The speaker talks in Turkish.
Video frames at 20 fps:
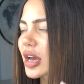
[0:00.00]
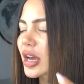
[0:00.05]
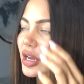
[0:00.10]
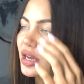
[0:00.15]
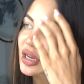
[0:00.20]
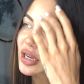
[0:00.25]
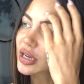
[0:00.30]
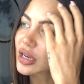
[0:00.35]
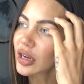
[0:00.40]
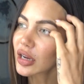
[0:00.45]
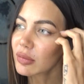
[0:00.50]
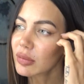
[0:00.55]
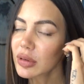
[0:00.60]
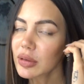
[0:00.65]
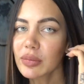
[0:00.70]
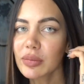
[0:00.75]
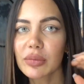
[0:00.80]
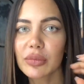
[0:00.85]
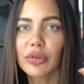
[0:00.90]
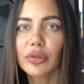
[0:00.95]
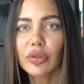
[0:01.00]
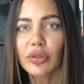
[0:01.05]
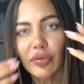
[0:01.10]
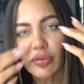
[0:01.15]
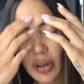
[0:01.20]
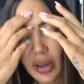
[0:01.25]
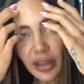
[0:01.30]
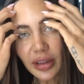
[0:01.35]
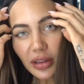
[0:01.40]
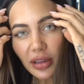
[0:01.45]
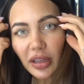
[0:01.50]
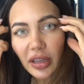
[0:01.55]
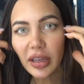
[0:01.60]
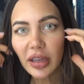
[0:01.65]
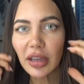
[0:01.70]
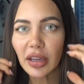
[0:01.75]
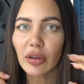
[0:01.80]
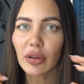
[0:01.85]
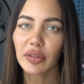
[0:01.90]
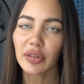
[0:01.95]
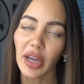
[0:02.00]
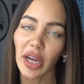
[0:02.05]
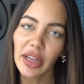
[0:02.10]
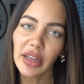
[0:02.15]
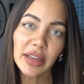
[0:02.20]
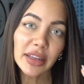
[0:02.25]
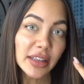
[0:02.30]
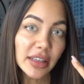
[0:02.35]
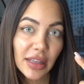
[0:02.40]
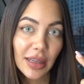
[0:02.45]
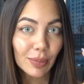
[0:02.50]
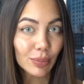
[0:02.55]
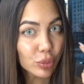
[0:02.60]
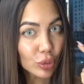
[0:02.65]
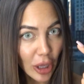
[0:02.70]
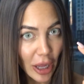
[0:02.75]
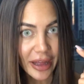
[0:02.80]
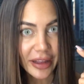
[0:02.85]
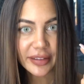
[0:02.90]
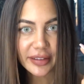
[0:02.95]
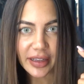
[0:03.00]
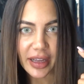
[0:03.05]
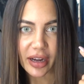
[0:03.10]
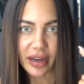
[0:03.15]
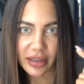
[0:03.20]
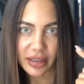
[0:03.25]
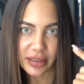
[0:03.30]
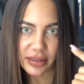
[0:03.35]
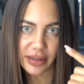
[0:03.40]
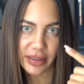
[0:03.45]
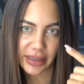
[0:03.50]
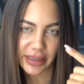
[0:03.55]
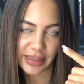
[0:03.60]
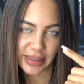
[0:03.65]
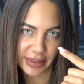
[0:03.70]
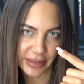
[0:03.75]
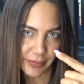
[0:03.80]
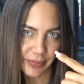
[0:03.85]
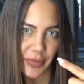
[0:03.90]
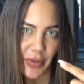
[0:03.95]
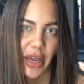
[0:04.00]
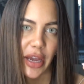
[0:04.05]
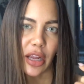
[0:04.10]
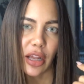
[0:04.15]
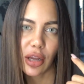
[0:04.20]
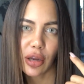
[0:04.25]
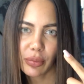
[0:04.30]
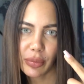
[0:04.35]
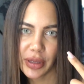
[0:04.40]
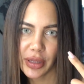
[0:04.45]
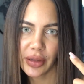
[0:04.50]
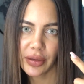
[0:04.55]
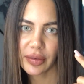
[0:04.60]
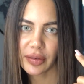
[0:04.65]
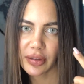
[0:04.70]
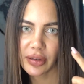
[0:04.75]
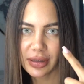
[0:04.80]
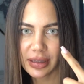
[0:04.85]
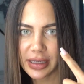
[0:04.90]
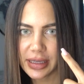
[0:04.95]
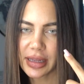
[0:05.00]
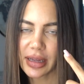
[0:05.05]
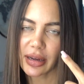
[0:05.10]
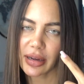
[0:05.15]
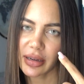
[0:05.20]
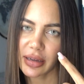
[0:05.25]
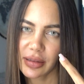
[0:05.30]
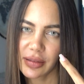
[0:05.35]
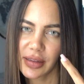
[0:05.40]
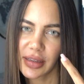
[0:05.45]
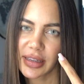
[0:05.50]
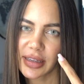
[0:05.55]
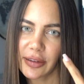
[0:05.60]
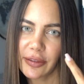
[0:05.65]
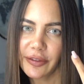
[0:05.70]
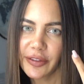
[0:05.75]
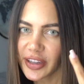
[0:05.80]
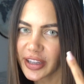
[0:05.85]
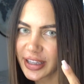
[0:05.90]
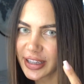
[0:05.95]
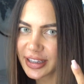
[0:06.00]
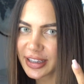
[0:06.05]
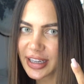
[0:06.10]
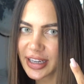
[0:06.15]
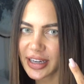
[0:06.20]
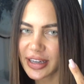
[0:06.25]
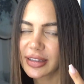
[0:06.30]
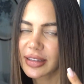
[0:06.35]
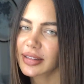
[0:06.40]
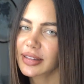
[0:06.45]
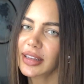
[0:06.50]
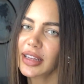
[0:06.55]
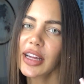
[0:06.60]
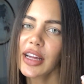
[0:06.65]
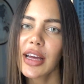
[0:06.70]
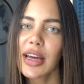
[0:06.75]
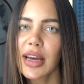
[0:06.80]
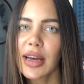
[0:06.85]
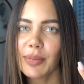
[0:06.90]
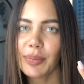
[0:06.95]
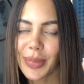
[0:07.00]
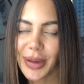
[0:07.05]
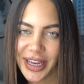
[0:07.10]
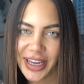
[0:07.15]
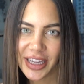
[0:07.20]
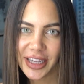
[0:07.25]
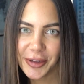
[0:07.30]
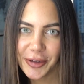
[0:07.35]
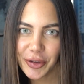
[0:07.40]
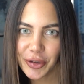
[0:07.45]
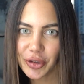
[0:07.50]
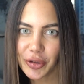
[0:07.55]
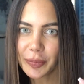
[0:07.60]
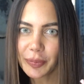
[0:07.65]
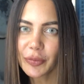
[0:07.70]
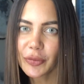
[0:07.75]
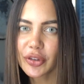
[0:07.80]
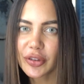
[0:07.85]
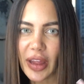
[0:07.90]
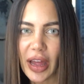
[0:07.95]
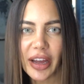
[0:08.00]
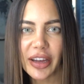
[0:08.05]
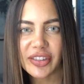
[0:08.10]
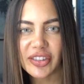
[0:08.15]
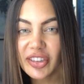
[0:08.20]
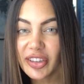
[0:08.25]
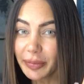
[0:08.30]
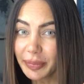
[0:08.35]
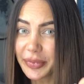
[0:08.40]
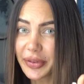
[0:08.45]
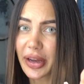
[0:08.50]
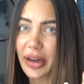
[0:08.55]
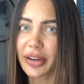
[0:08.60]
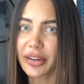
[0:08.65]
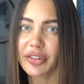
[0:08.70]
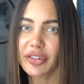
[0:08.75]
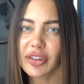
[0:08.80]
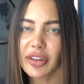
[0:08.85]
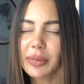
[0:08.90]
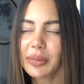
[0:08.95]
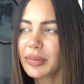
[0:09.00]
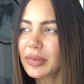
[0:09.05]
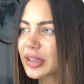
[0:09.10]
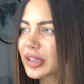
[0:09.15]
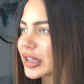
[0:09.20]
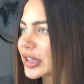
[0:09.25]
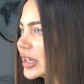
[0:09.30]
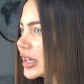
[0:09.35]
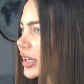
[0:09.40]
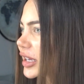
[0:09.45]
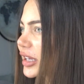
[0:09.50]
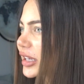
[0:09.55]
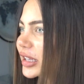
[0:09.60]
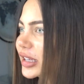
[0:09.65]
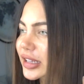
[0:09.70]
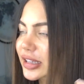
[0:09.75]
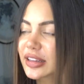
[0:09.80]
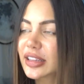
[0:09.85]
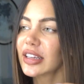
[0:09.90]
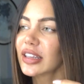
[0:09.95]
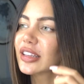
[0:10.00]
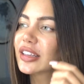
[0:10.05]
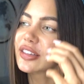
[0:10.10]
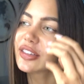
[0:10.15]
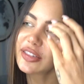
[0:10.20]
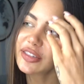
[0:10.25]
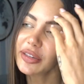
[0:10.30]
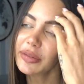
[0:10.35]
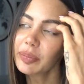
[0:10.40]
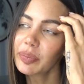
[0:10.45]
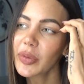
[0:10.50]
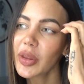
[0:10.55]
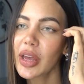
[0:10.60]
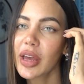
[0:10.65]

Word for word: Ee, ama lütfen e, özellikle de bu lens hakkındaki, Luminous Green hakkındaki fikirlerinizi bekliyorum. Daha şimdi açtım e, ilk deneyişim